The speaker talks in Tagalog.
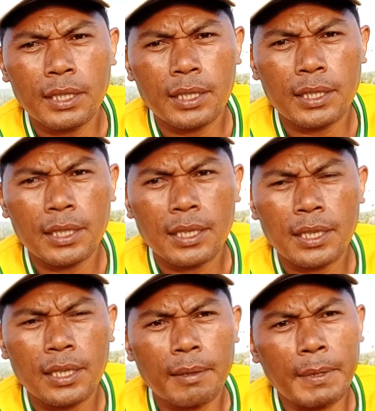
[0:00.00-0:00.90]

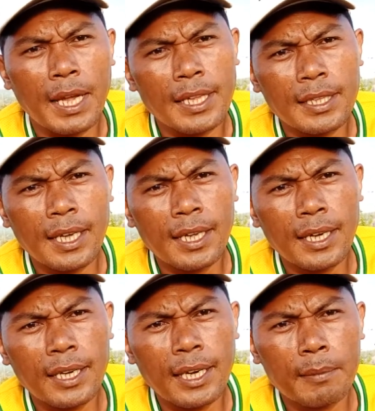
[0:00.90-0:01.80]
uh, ipanghatag nga
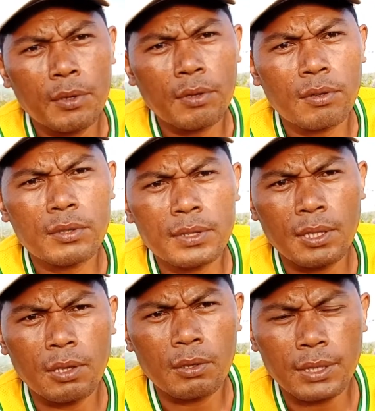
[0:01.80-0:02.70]
ka namo og
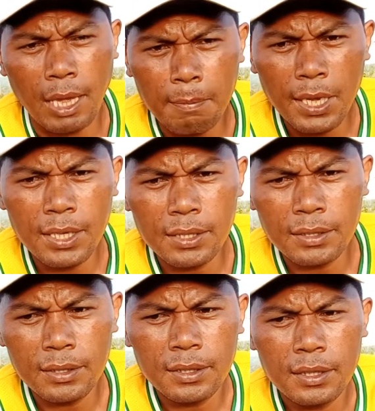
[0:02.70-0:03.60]
sa tabang
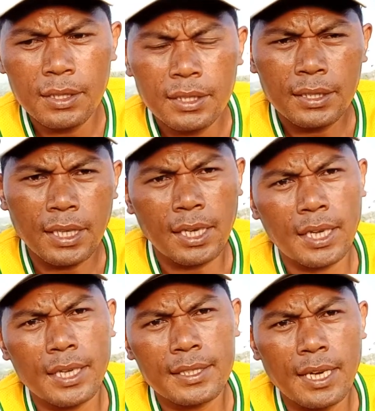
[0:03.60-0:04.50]

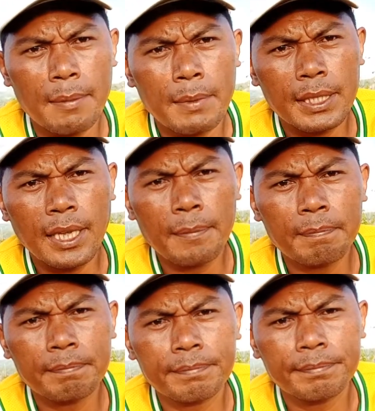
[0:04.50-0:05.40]
daghang salamat kap
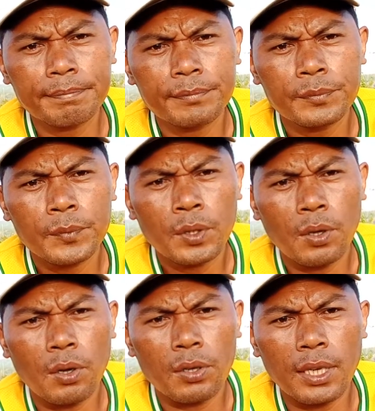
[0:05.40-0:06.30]

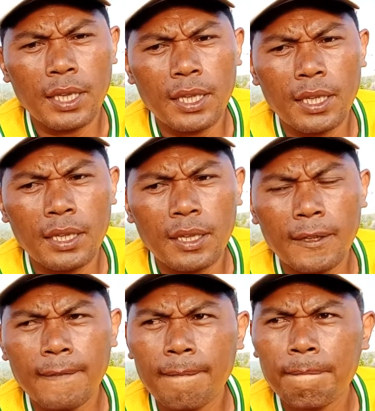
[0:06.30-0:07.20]
og ni
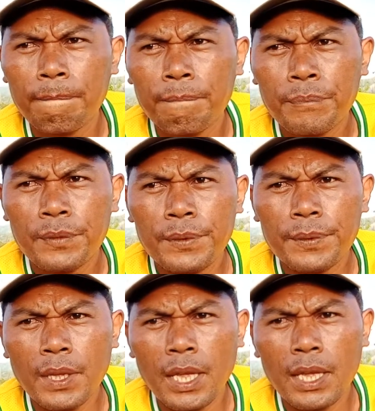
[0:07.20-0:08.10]

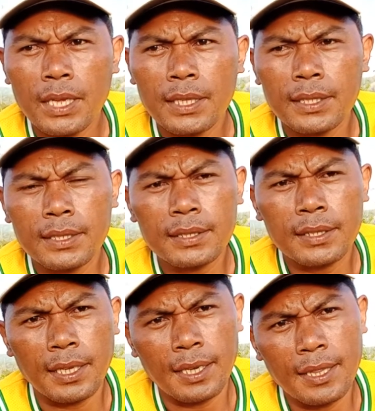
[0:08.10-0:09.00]
ah,
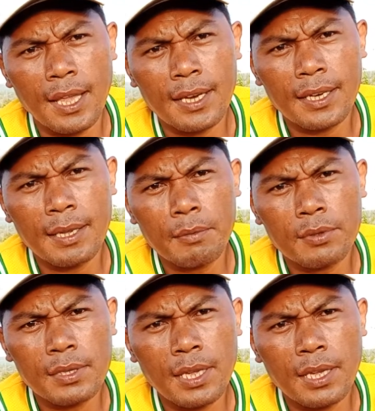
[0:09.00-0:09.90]
sekretary na mo
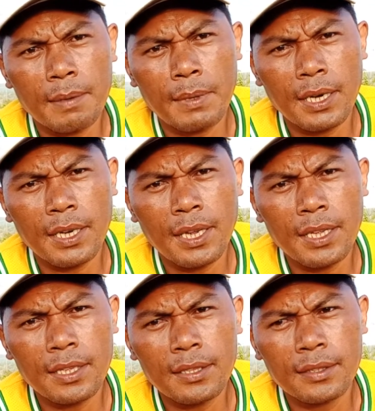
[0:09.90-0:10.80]
sa barangay